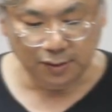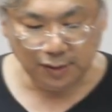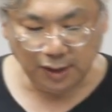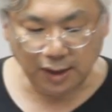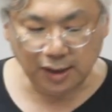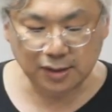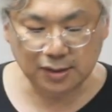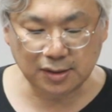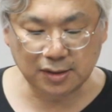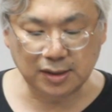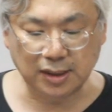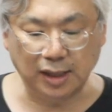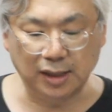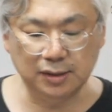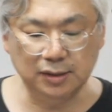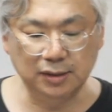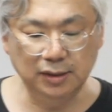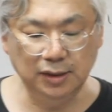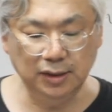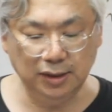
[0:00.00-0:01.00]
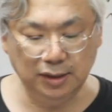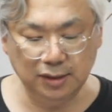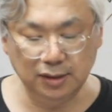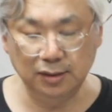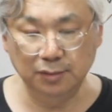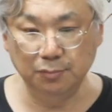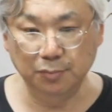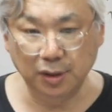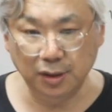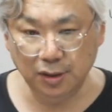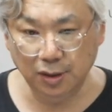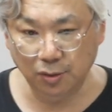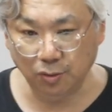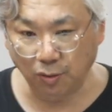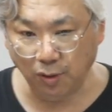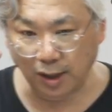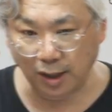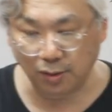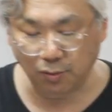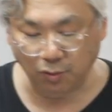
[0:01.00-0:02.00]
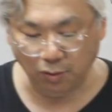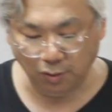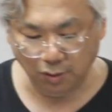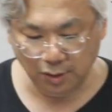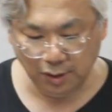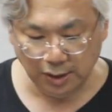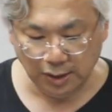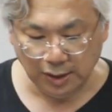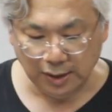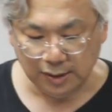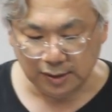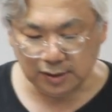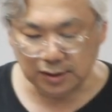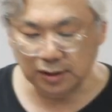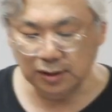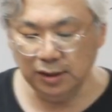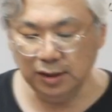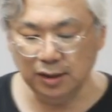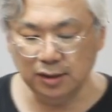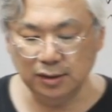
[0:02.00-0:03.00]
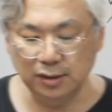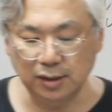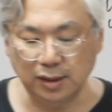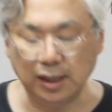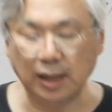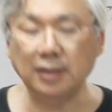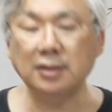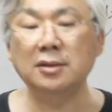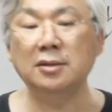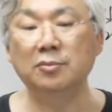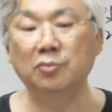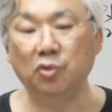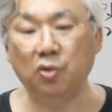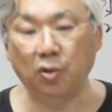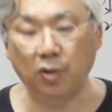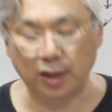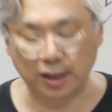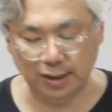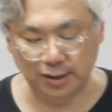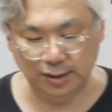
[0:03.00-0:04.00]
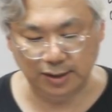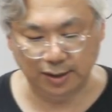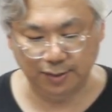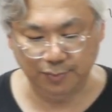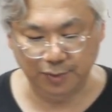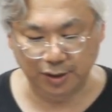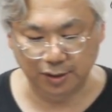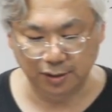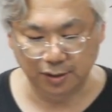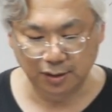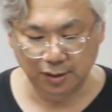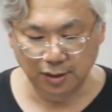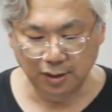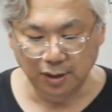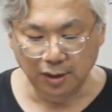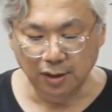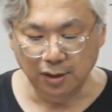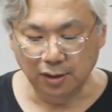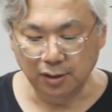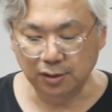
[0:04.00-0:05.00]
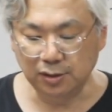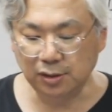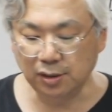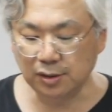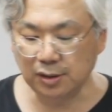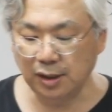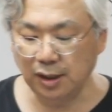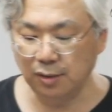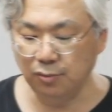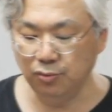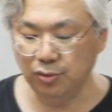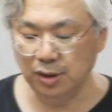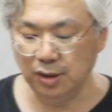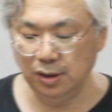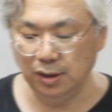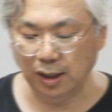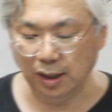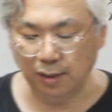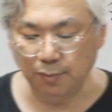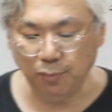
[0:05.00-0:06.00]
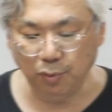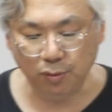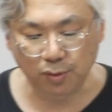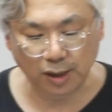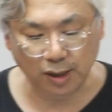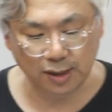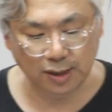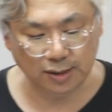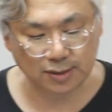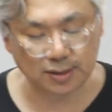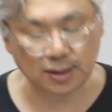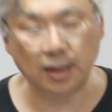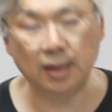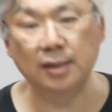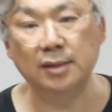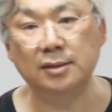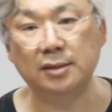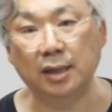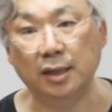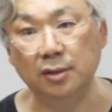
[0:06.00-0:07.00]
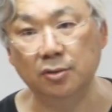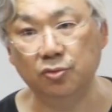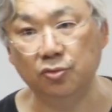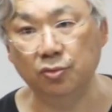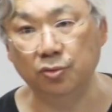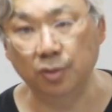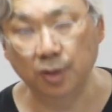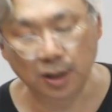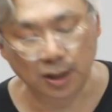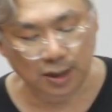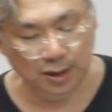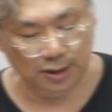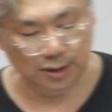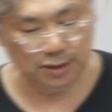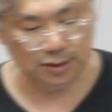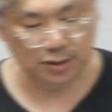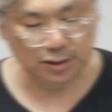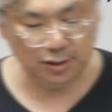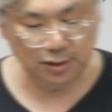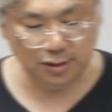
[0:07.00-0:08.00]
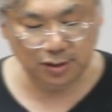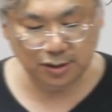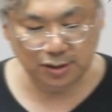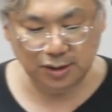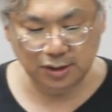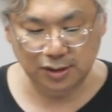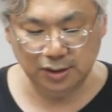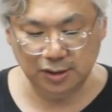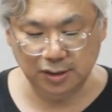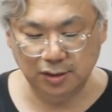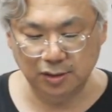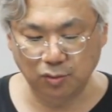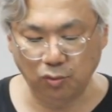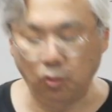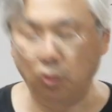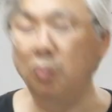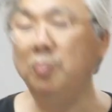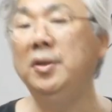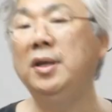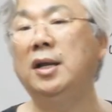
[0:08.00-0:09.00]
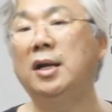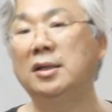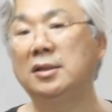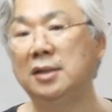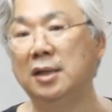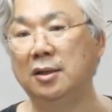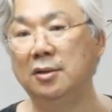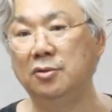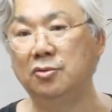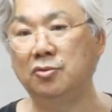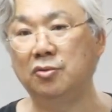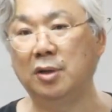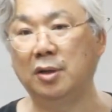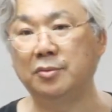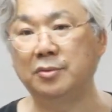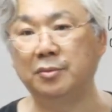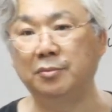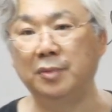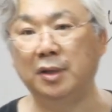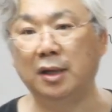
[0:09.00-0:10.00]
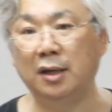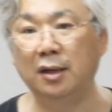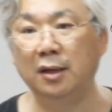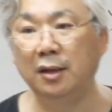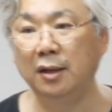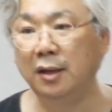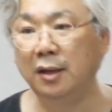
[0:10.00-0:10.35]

따라서 작은 일은 머리로 하고 큰 일은 가슴으로 한다면 어떻게 우린 행복하게 잘 살 수 있을 것인지를 고민하지 않을 수가 없습니다.